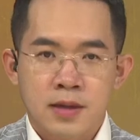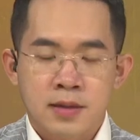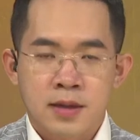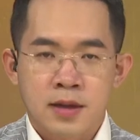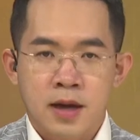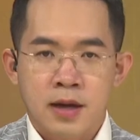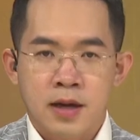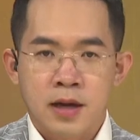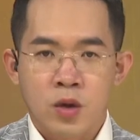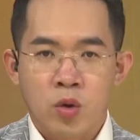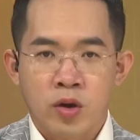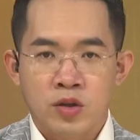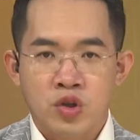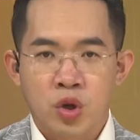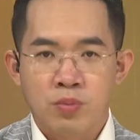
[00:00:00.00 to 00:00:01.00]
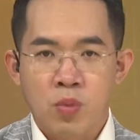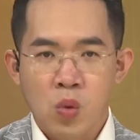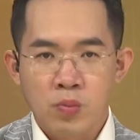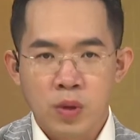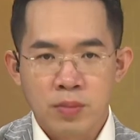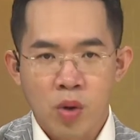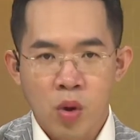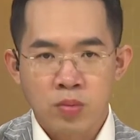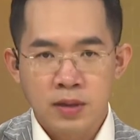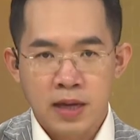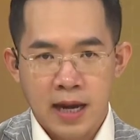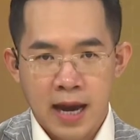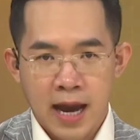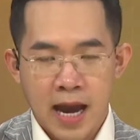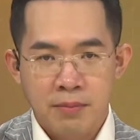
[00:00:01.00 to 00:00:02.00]
Thực hiện kết luận số bốn mươi bốn
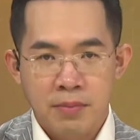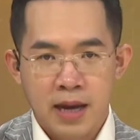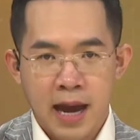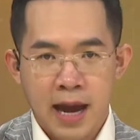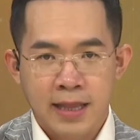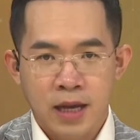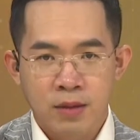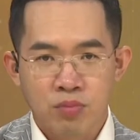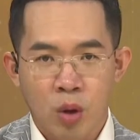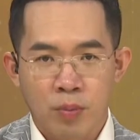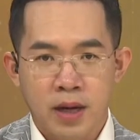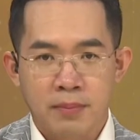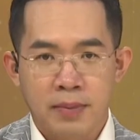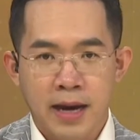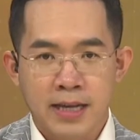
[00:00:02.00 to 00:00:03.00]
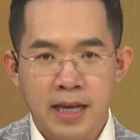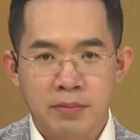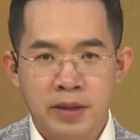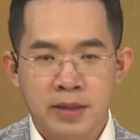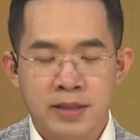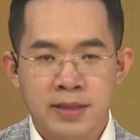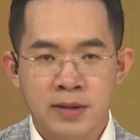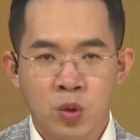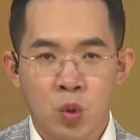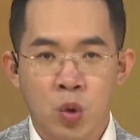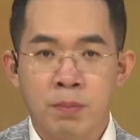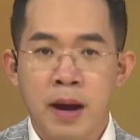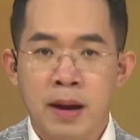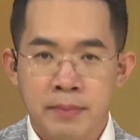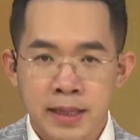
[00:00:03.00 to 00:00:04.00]
ngày hai mươi hai tháng một năm hai nghìn không trăm mười chín
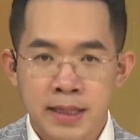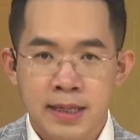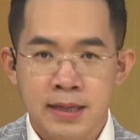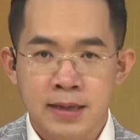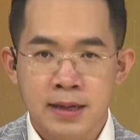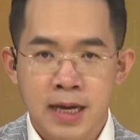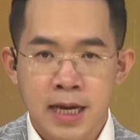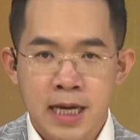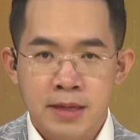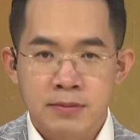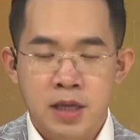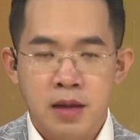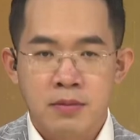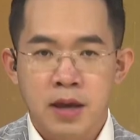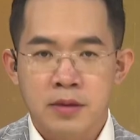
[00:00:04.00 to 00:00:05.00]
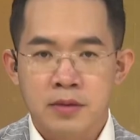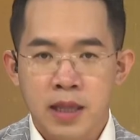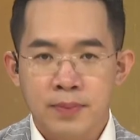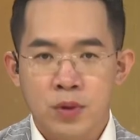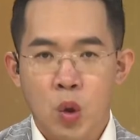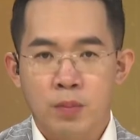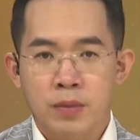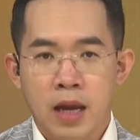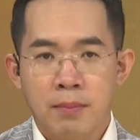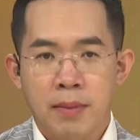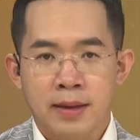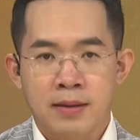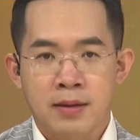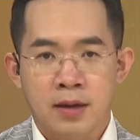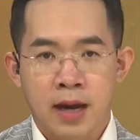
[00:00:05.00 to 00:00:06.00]
của Ban Bí thư về việc tiếp tục đẩy
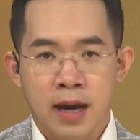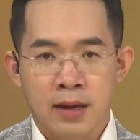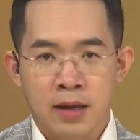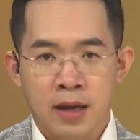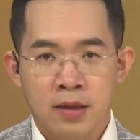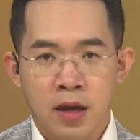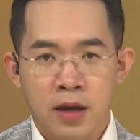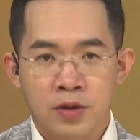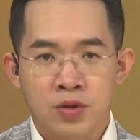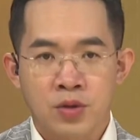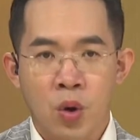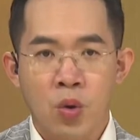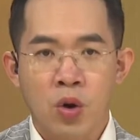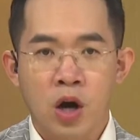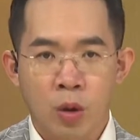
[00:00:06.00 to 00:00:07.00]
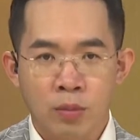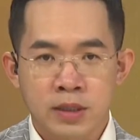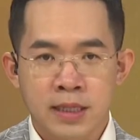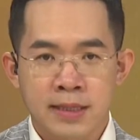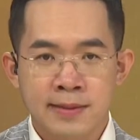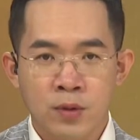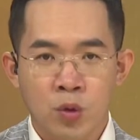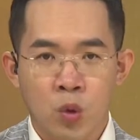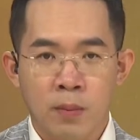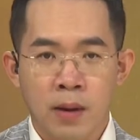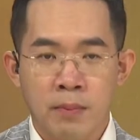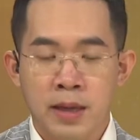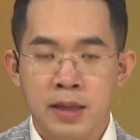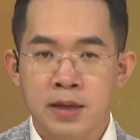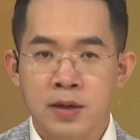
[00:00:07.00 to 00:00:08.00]
mạnh thực hiện chỉ thị số không chín của
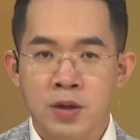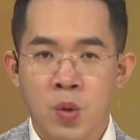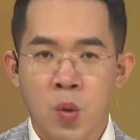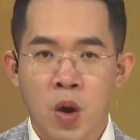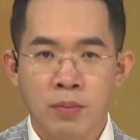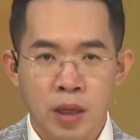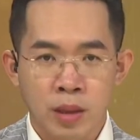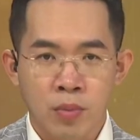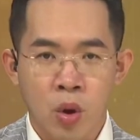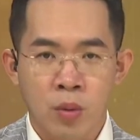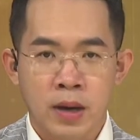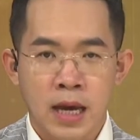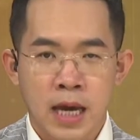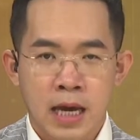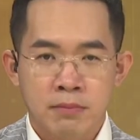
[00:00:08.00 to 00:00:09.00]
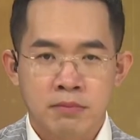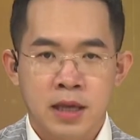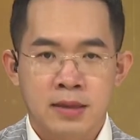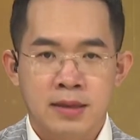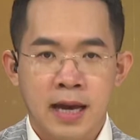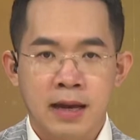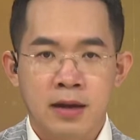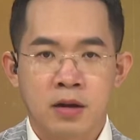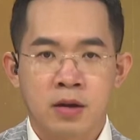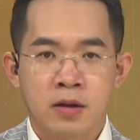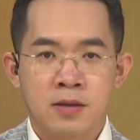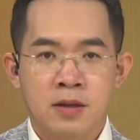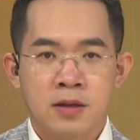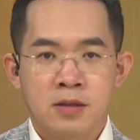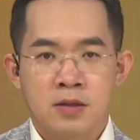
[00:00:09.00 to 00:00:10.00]
Ban Bí thư khóa mười một về tăng
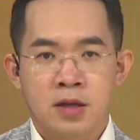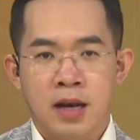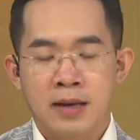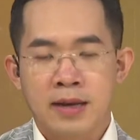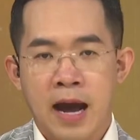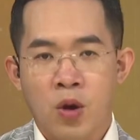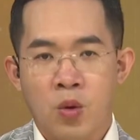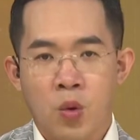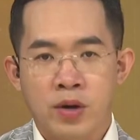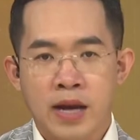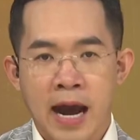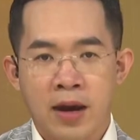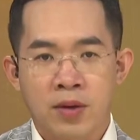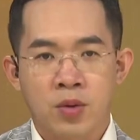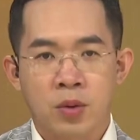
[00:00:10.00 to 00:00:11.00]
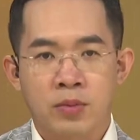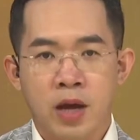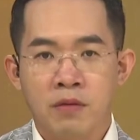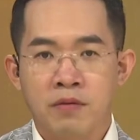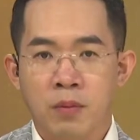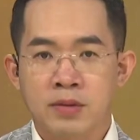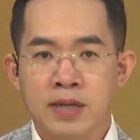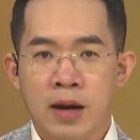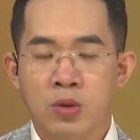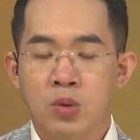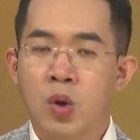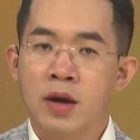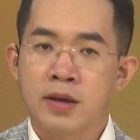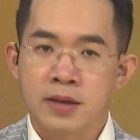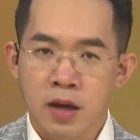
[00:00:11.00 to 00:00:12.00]
cường sự lãnh đạo của Đảng đối với phong trào
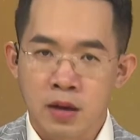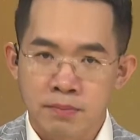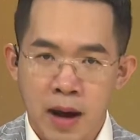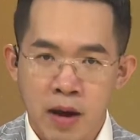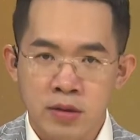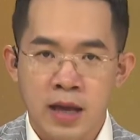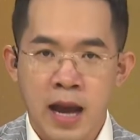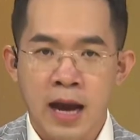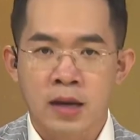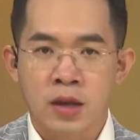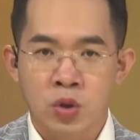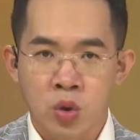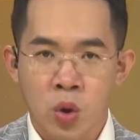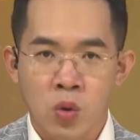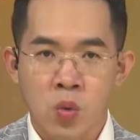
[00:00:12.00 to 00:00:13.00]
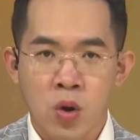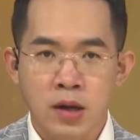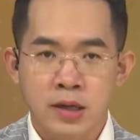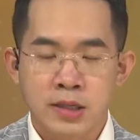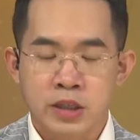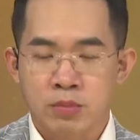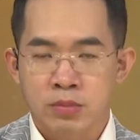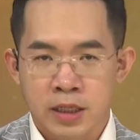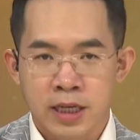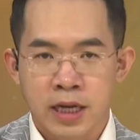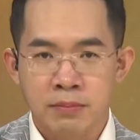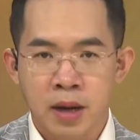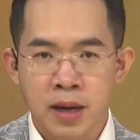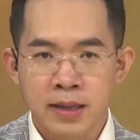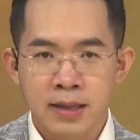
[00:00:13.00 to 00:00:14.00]
toàn dân bảo vệ an ninh Tổ quốc trong tình
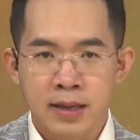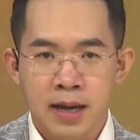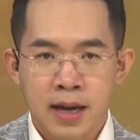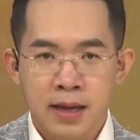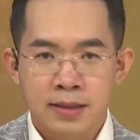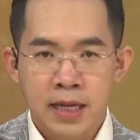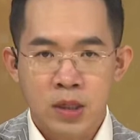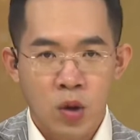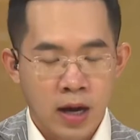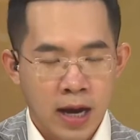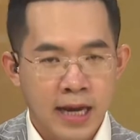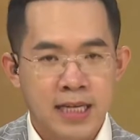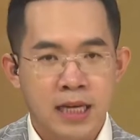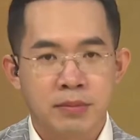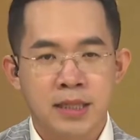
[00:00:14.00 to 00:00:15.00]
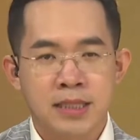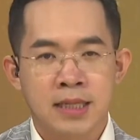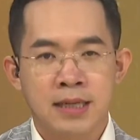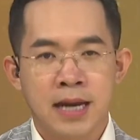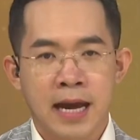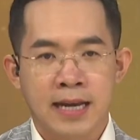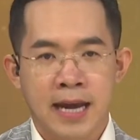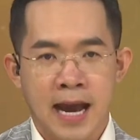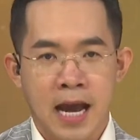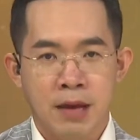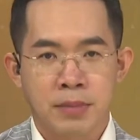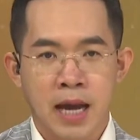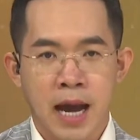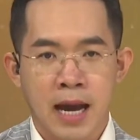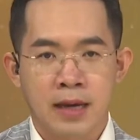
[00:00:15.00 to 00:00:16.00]
hình mới, giai đoạn hai nghìn không trăm mười chín đến hai nghìn không trăm hai
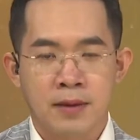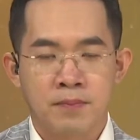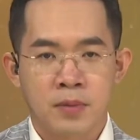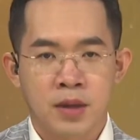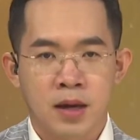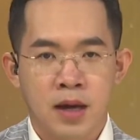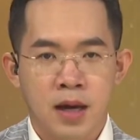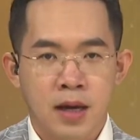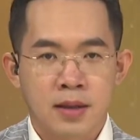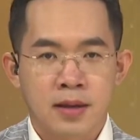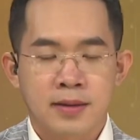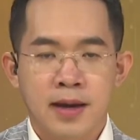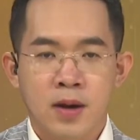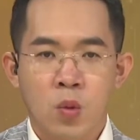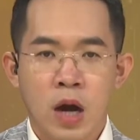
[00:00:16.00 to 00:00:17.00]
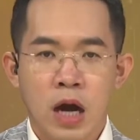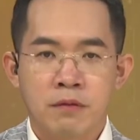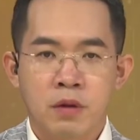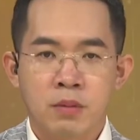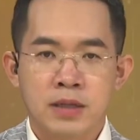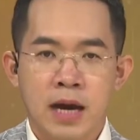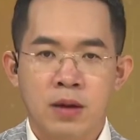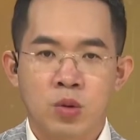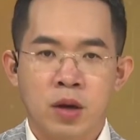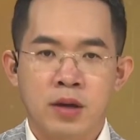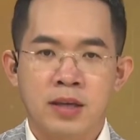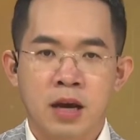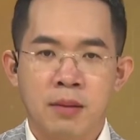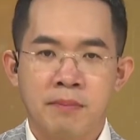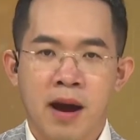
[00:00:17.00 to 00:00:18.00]
mươi hai. Thời gian qua, phong trào
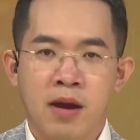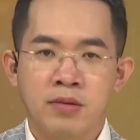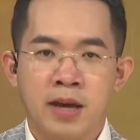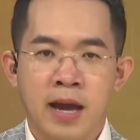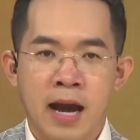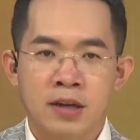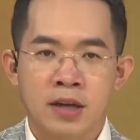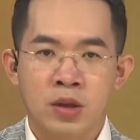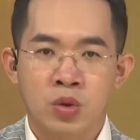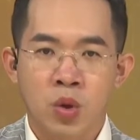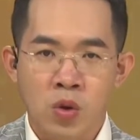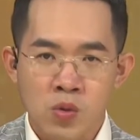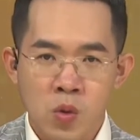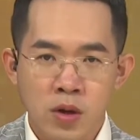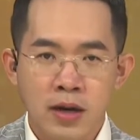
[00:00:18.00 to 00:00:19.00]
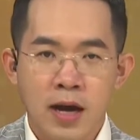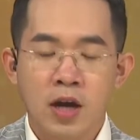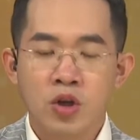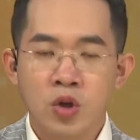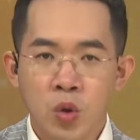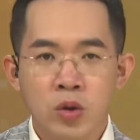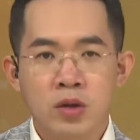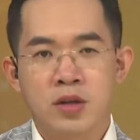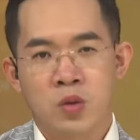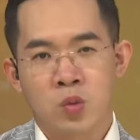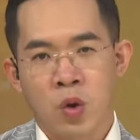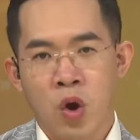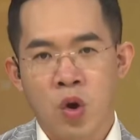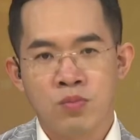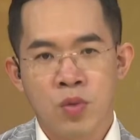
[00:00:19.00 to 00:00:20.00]
toàn dân bảo vệ an ninh Tổ quốc luôn được
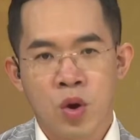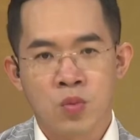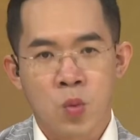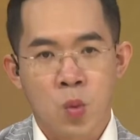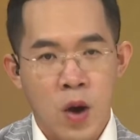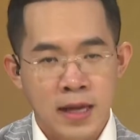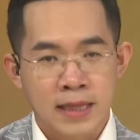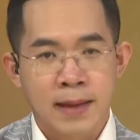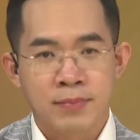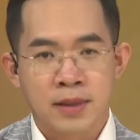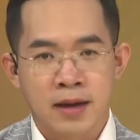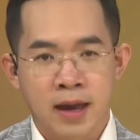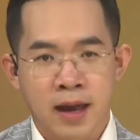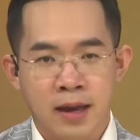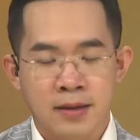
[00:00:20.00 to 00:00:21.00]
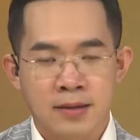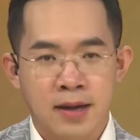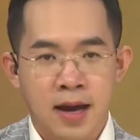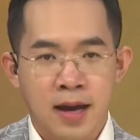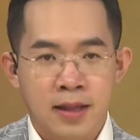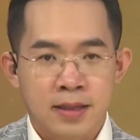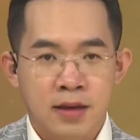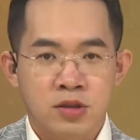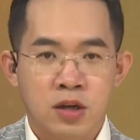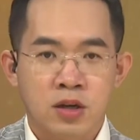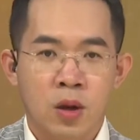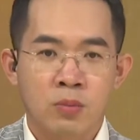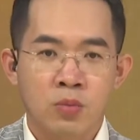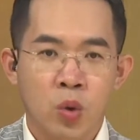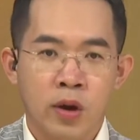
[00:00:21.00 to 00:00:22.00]
quận Ô Môn quan tâm thực hiện, tạo sự
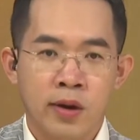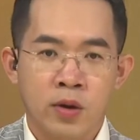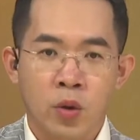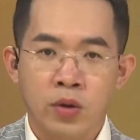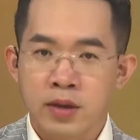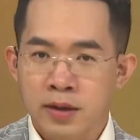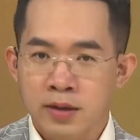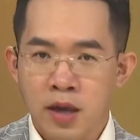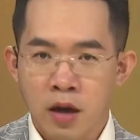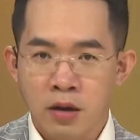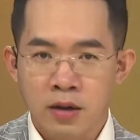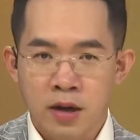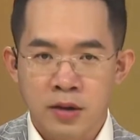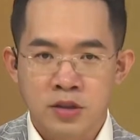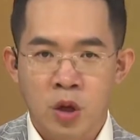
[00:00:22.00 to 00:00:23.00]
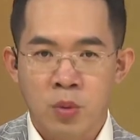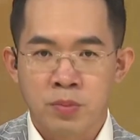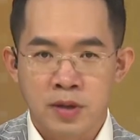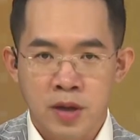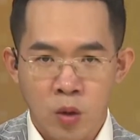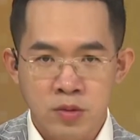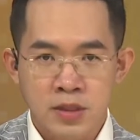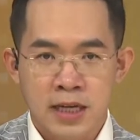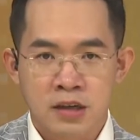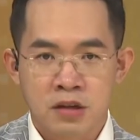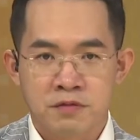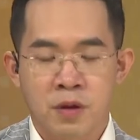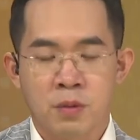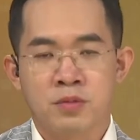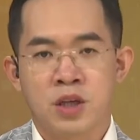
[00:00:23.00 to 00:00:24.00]
đồng thuận của nhân dân trong đấu tranh
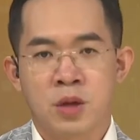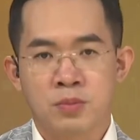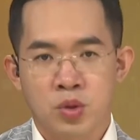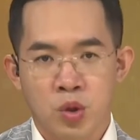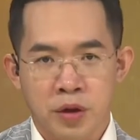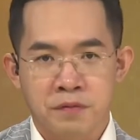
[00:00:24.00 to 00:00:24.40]
phòng chống tội